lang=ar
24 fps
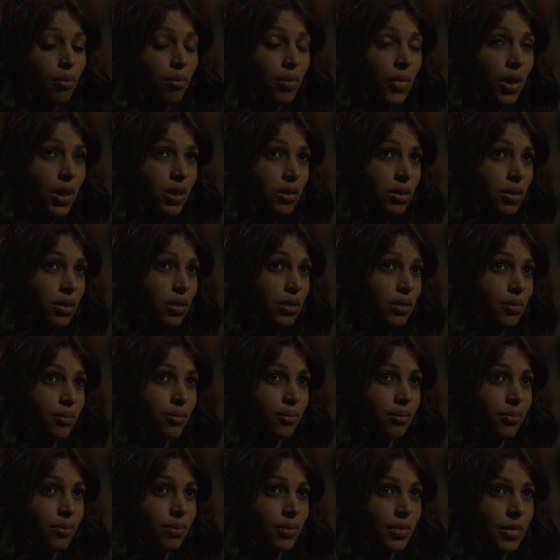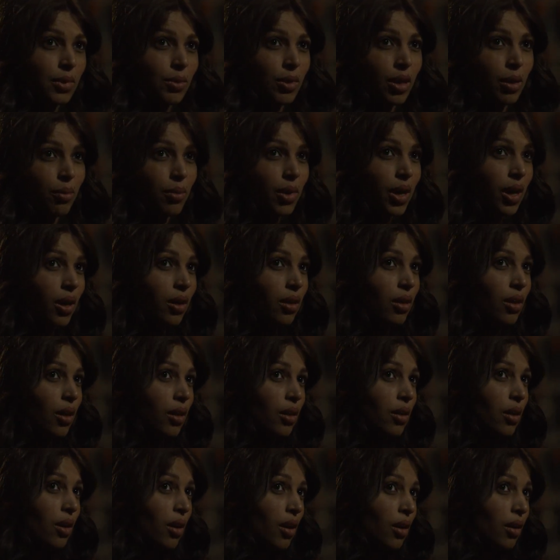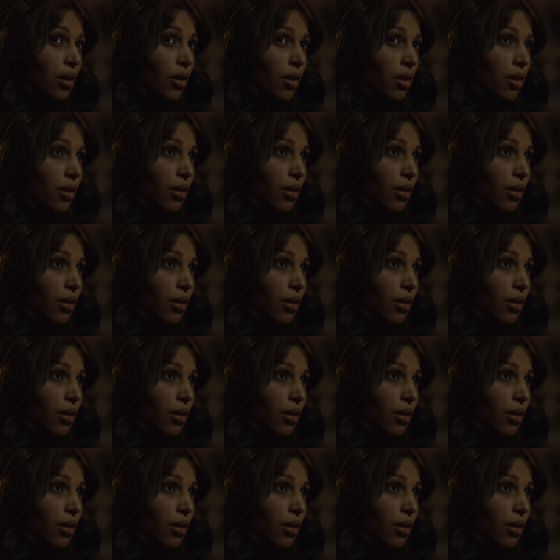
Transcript: ما أدري يمكن بياخذها هناك